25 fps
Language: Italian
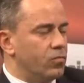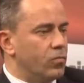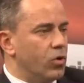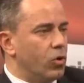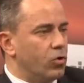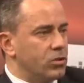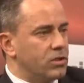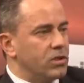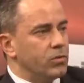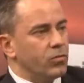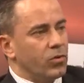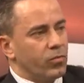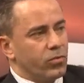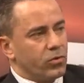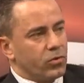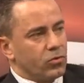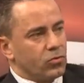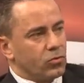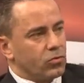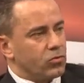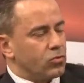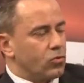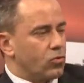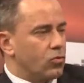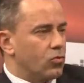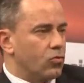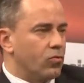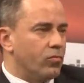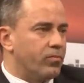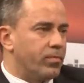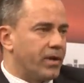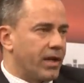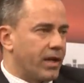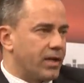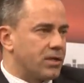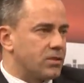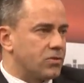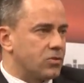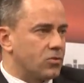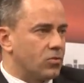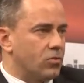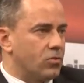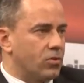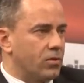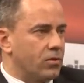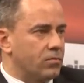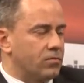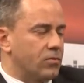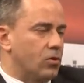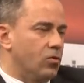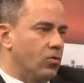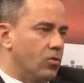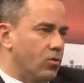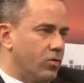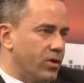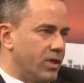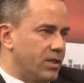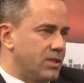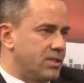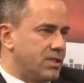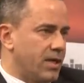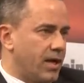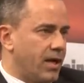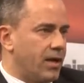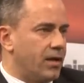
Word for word: un ottimo prodotto con un prezzo concorrenziale.